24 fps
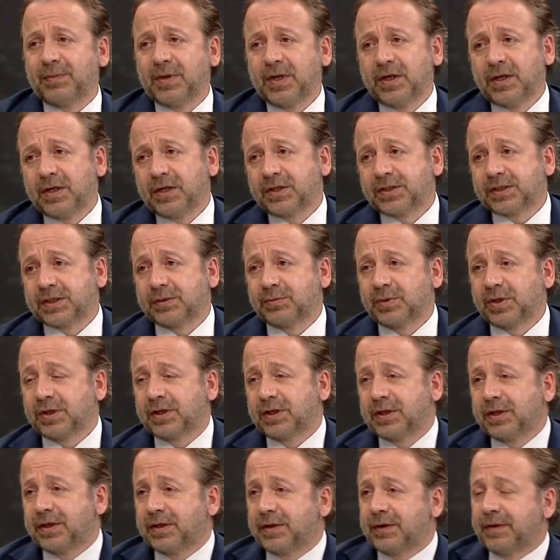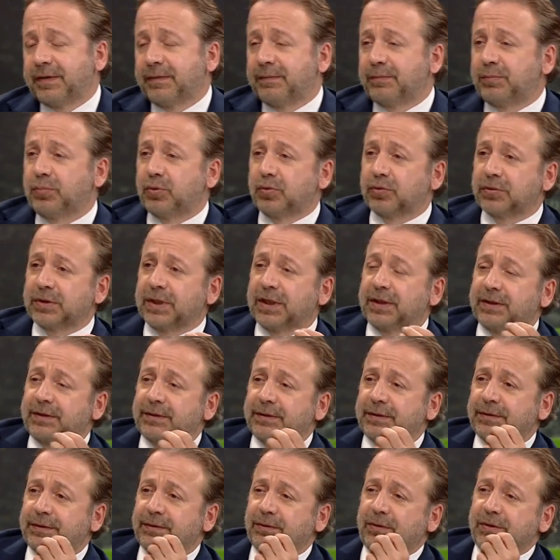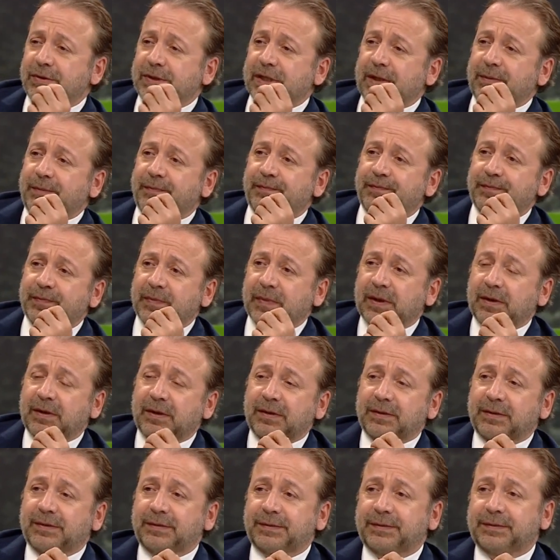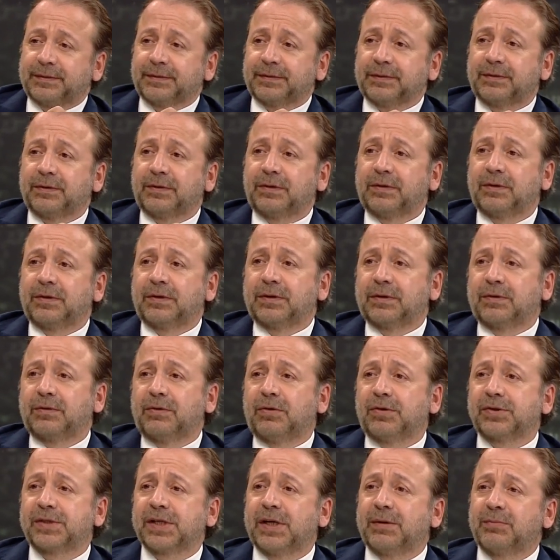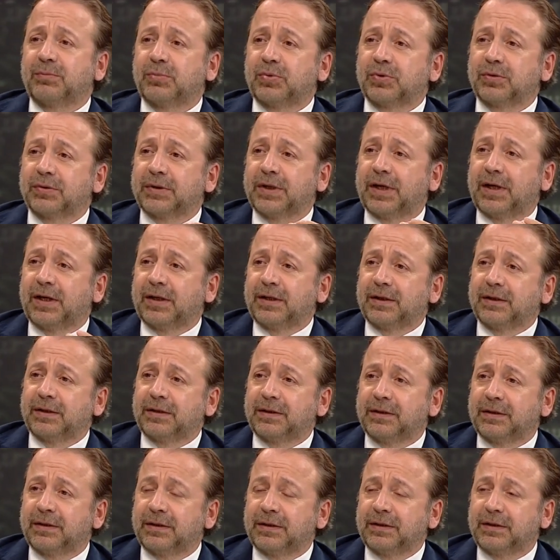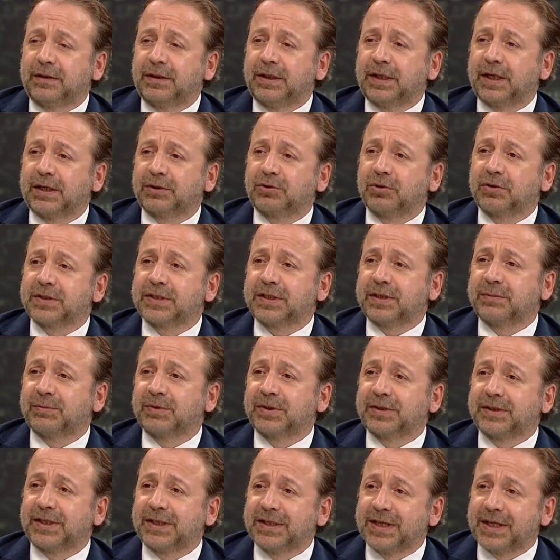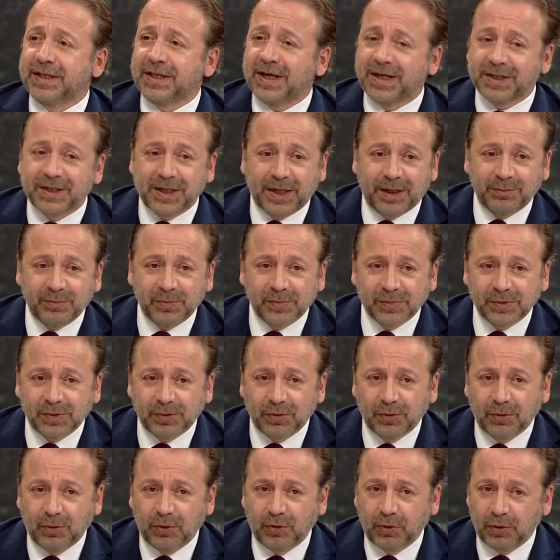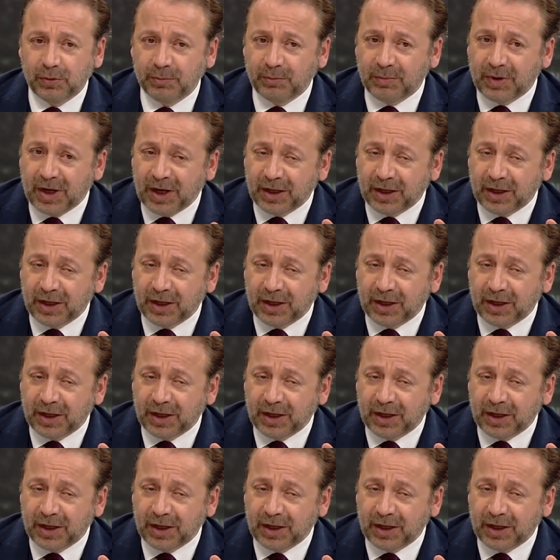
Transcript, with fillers: adam. Şimdi yani burada, hepsi de iyi, hepsi de iyi Fenerbahçeli saydıklarınız Hocam ha. burada evet. Nihat Özdemir denen adam o